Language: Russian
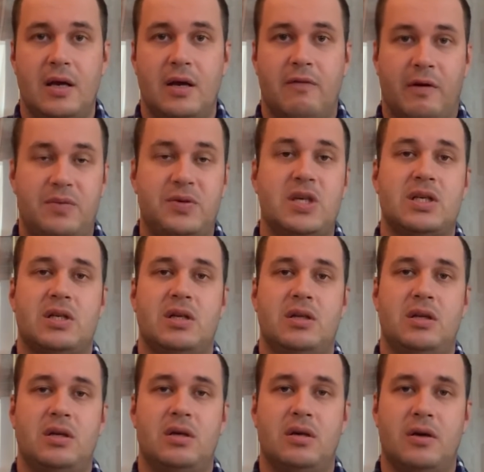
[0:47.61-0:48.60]
Вообще
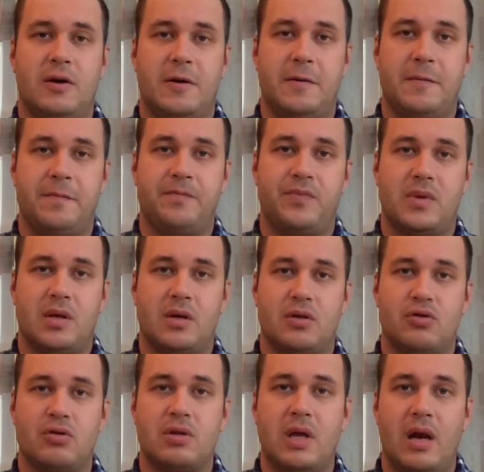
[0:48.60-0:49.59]
среди
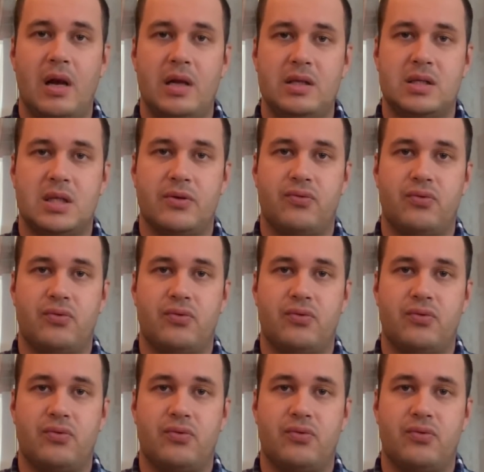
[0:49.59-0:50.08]
журналистов